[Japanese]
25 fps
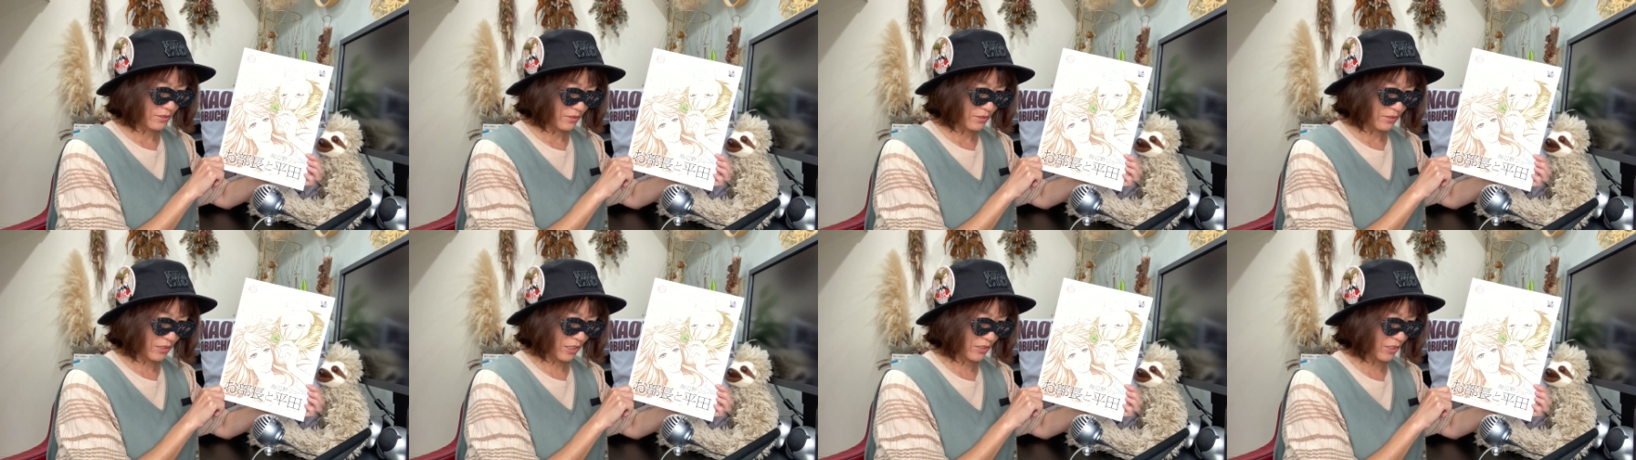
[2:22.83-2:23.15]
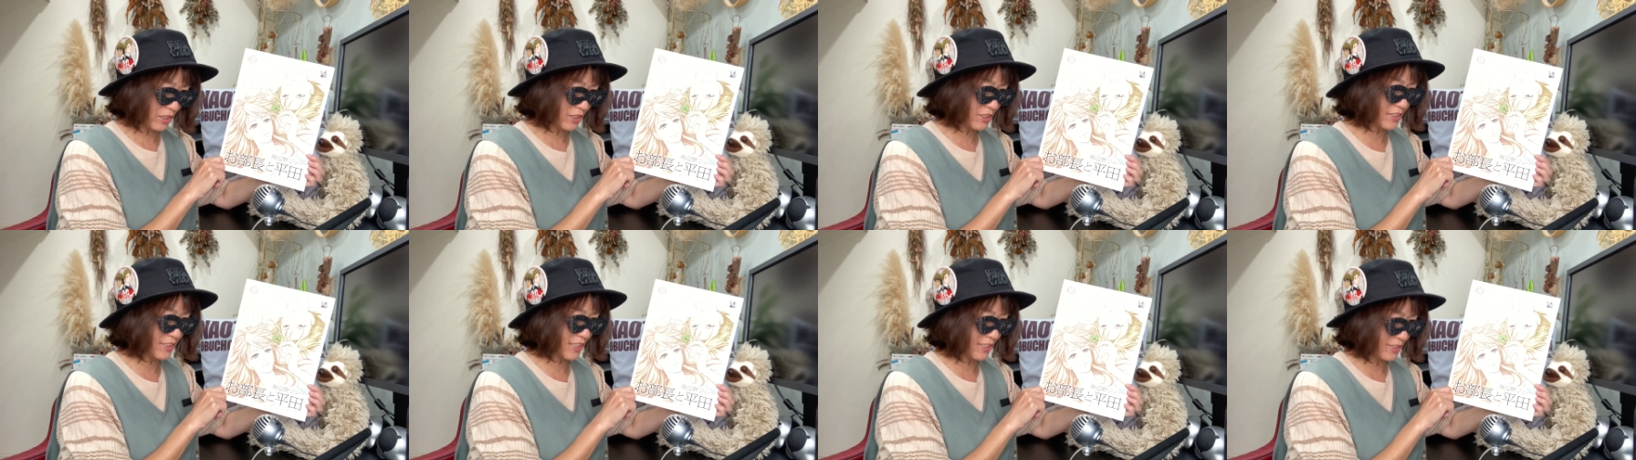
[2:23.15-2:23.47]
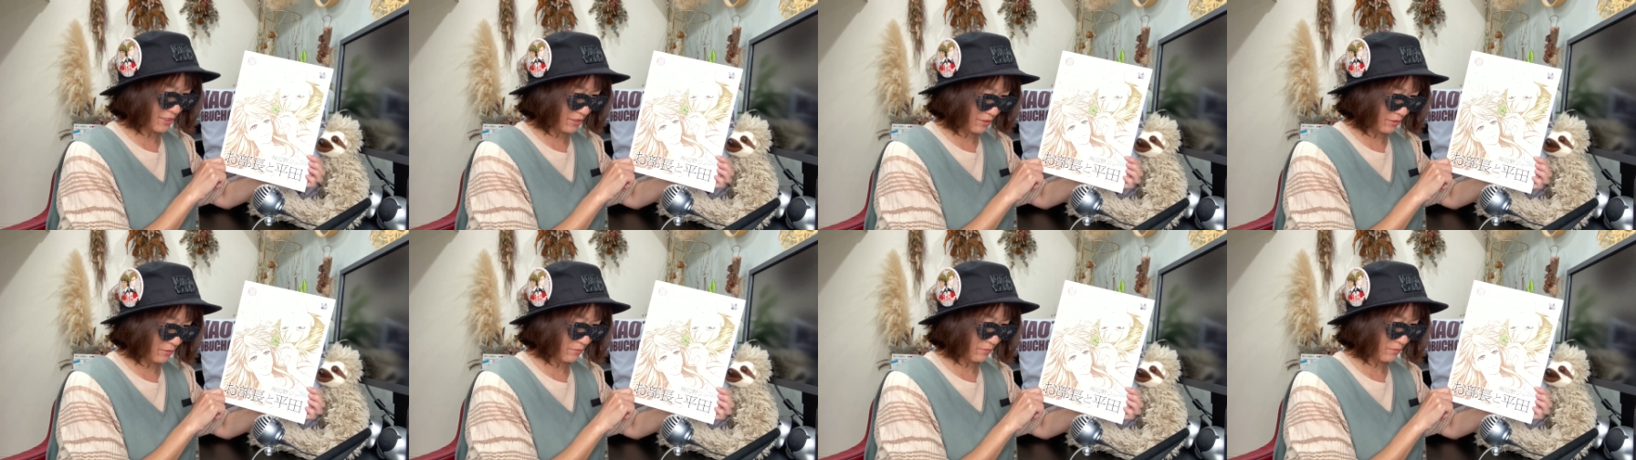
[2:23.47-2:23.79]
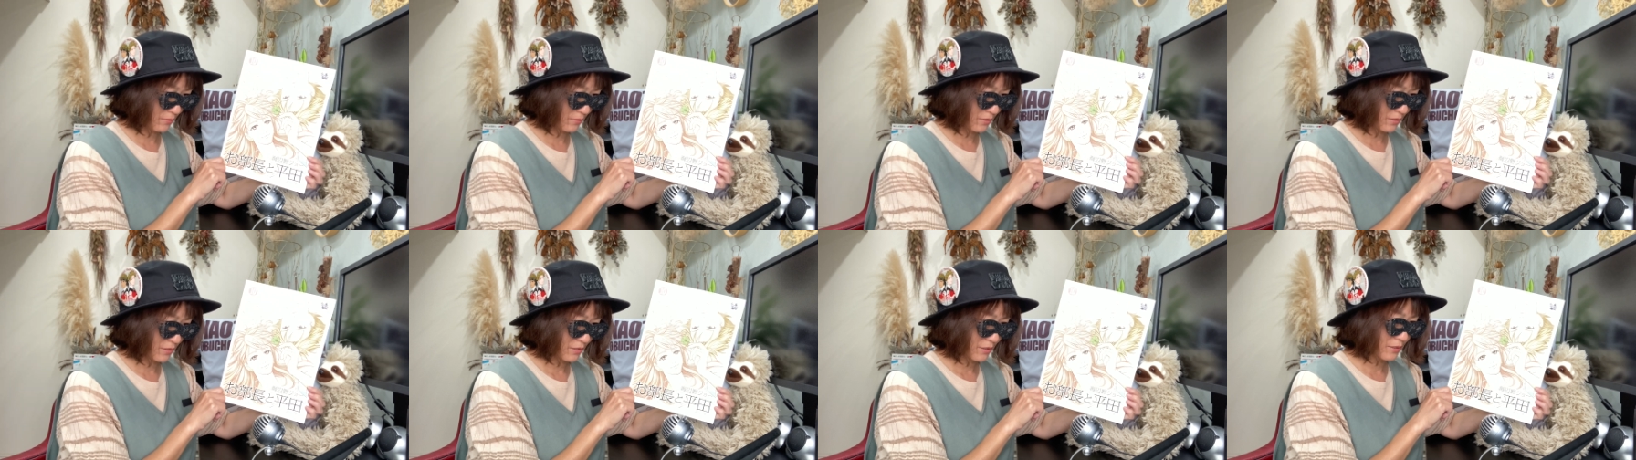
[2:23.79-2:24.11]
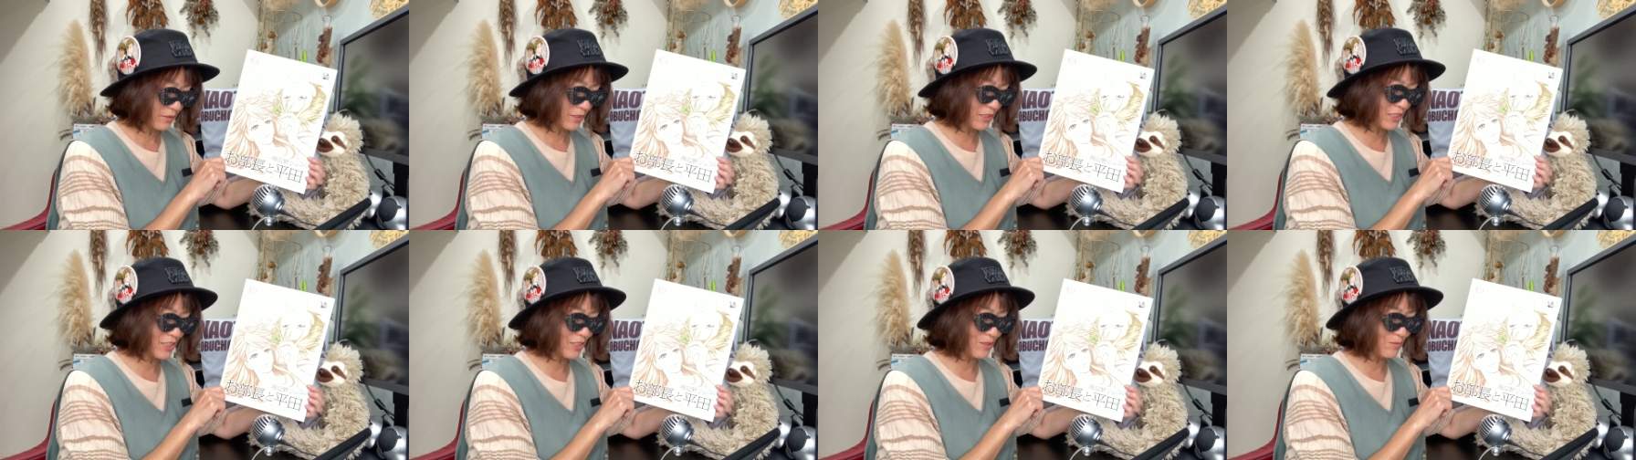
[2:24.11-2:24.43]
話です
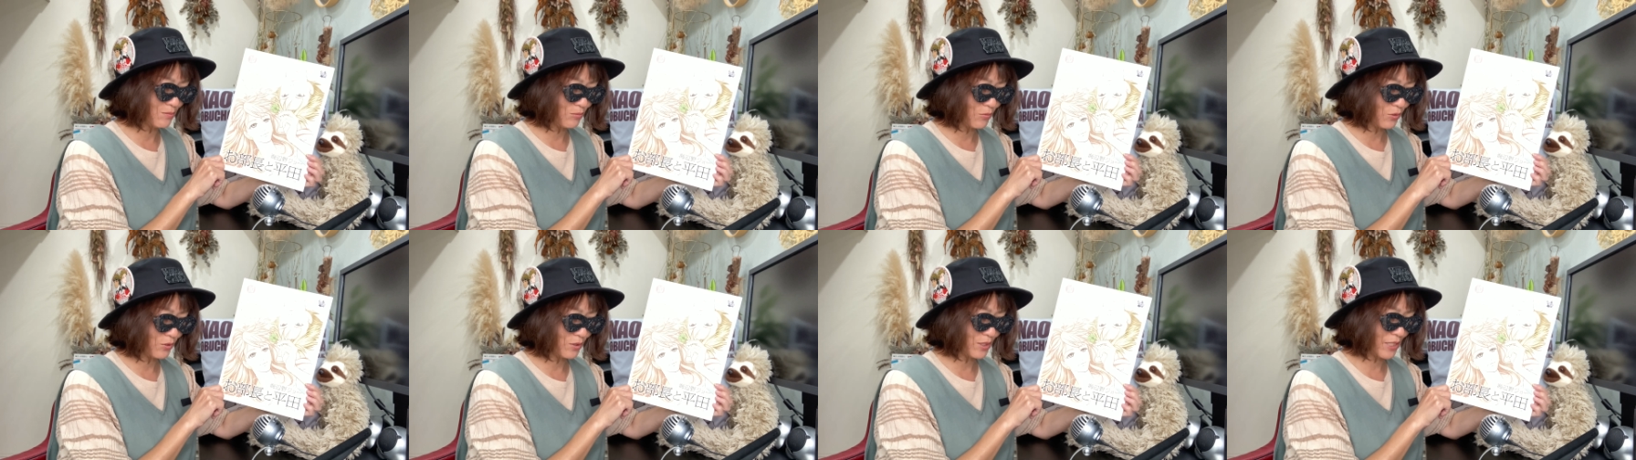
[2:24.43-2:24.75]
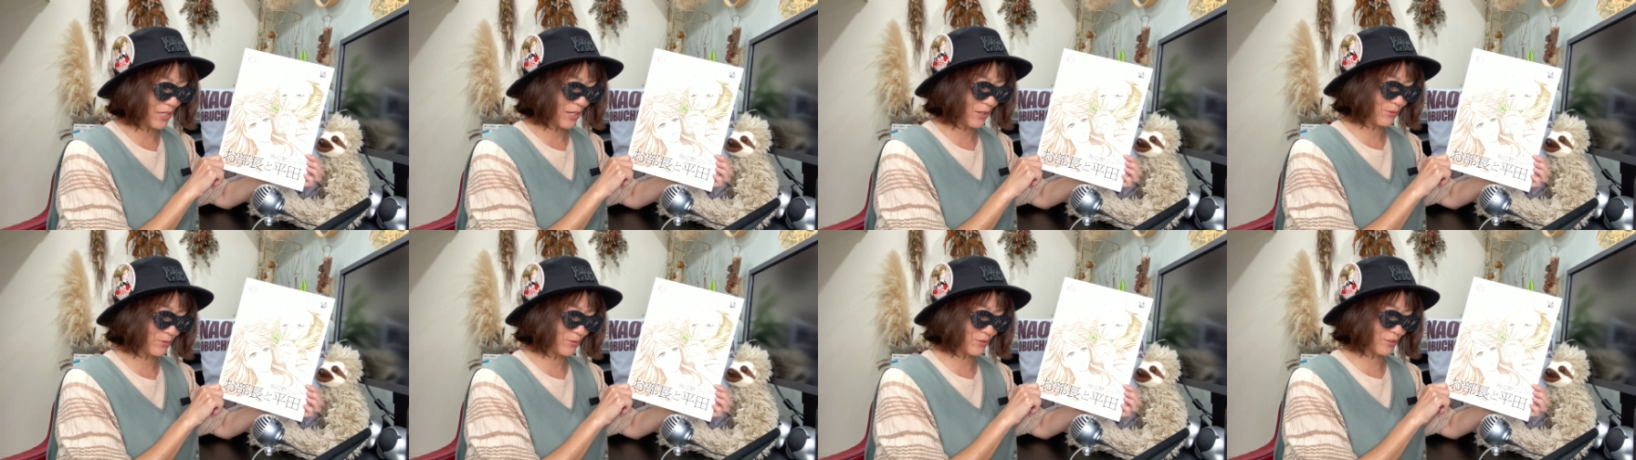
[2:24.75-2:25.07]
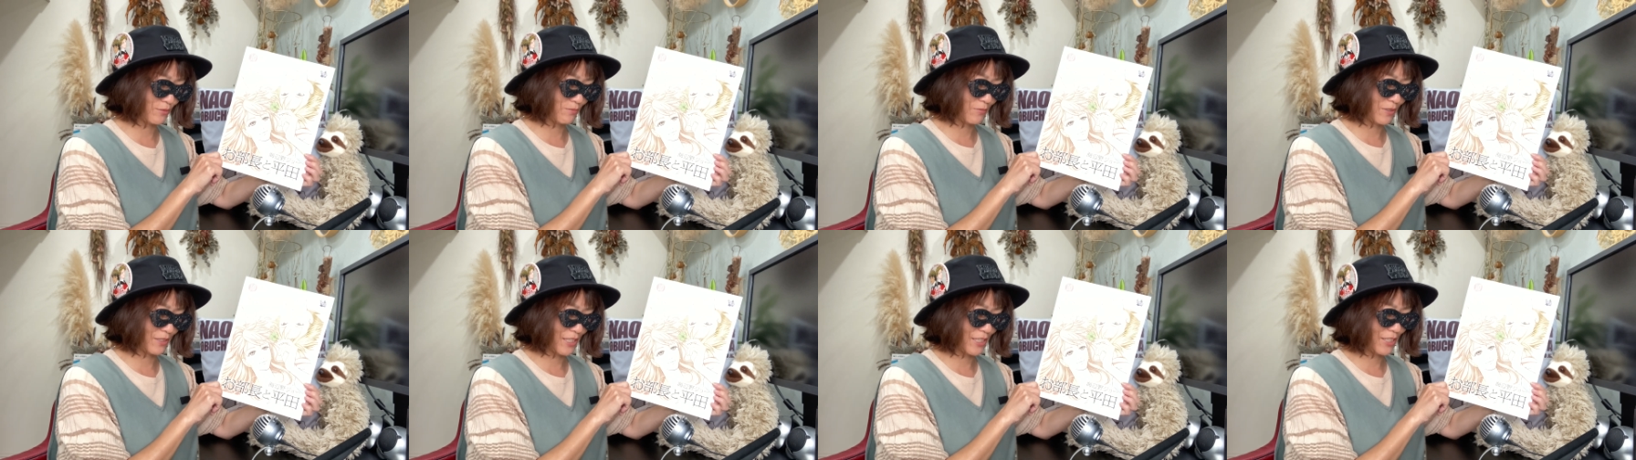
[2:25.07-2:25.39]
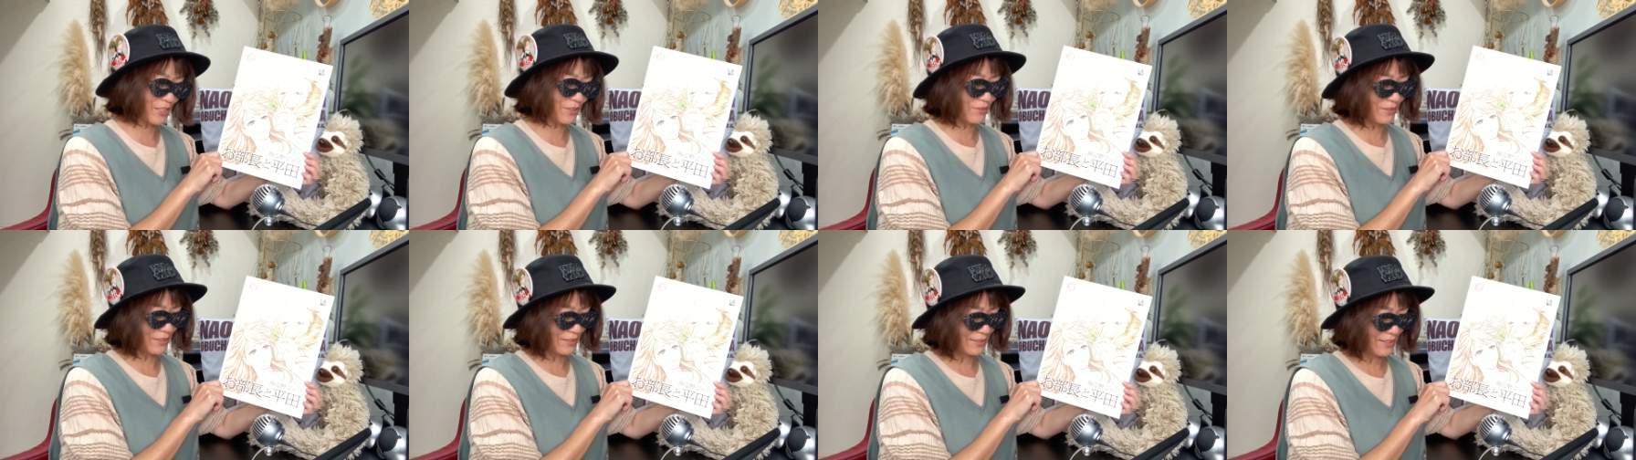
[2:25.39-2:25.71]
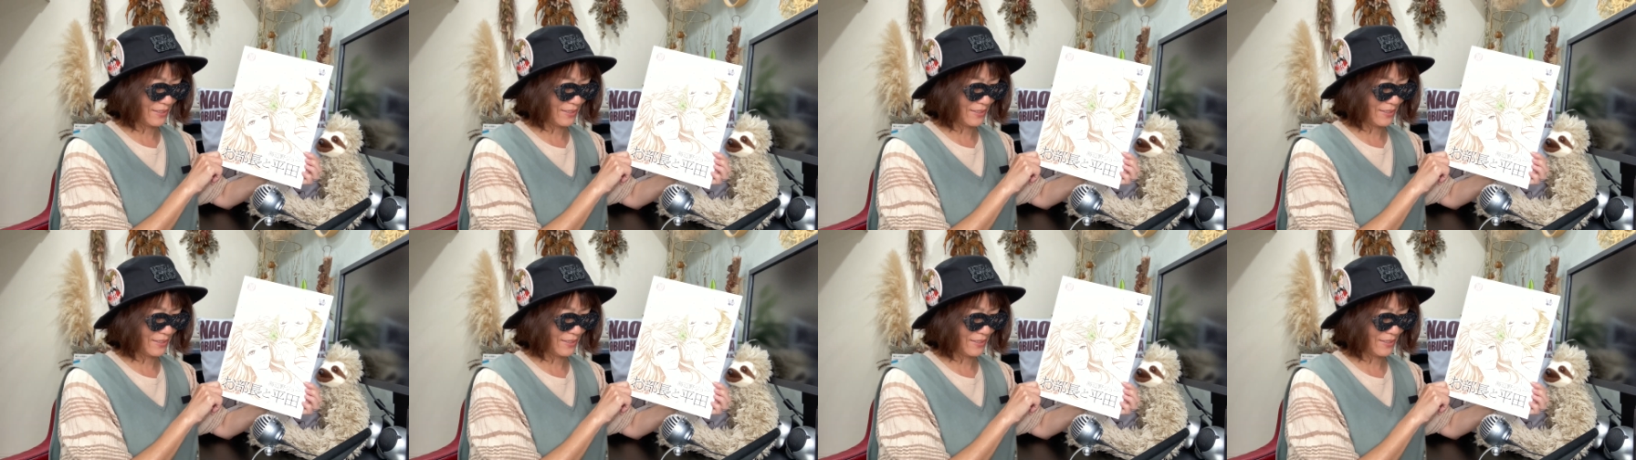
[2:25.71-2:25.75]
自信持っておすすめできるか